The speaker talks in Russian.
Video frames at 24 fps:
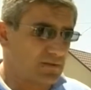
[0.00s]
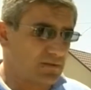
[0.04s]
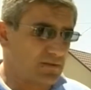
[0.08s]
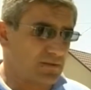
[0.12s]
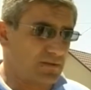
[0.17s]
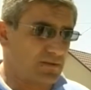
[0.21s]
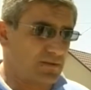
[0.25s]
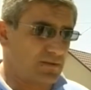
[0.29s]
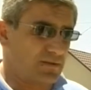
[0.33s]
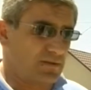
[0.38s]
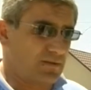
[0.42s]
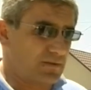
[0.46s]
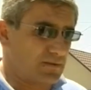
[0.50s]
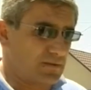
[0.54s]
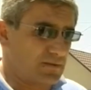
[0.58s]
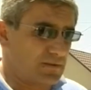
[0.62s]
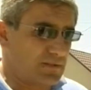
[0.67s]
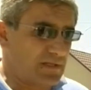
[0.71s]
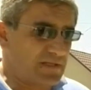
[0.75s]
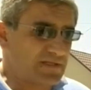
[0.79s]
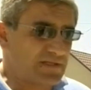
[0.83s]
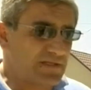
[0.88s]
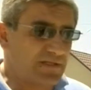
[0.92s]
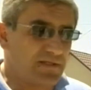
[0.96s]
Э,
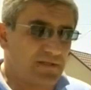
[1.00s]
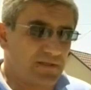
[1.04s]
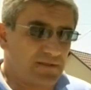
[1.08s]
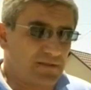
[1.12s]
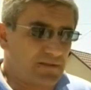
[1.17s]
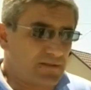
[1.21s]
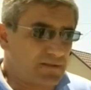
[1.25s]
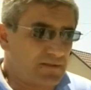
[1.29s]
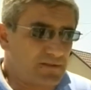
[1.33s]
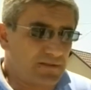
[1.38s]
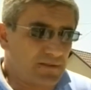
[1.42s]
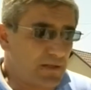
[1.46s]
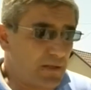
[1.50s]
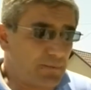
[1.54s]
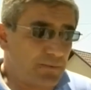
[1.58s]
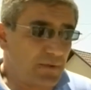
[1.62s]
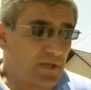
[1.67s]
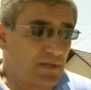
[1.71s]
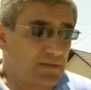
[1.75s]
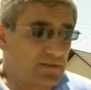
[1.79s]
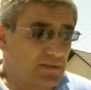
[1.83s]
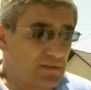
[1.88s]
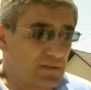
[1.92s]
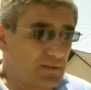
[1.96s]
если
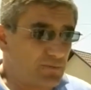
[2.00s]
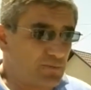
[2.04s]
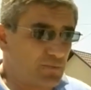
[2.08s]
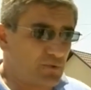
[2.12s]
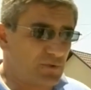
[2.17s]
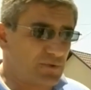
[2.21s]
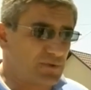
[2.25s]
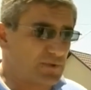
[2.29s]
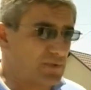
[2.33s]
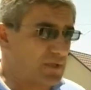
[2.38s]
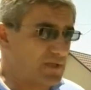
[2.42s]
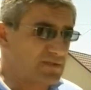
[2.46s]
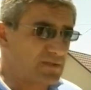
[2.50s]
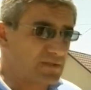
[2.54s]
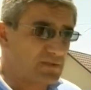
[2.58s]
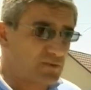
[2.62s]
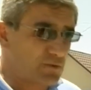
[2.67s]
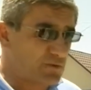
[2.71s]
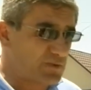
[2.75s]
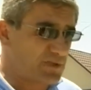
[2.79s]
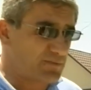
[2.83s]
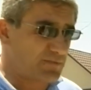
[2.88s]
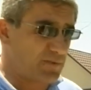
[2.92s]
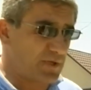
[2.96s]
оплаты не будет, нас
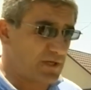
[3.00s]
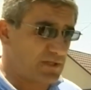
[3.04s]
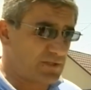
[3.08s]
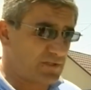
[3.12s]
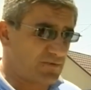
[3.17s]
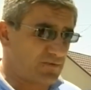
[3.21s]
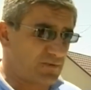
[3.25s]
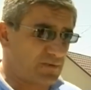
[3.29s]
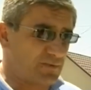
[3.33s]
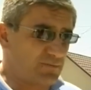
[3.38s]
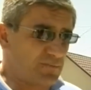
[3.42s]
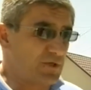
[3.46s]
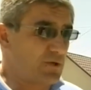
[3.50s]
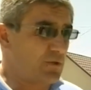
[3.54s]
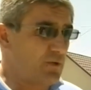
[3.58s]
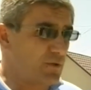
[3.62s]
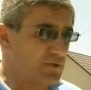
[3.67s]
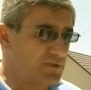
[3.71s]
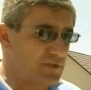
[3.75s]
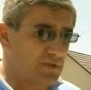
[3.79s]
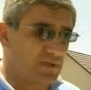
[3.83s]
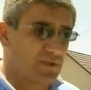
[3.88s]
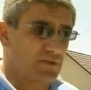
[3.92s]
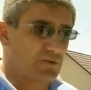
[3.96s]
никто не спрашивает.
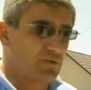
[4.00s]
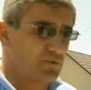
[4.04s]
Приходит,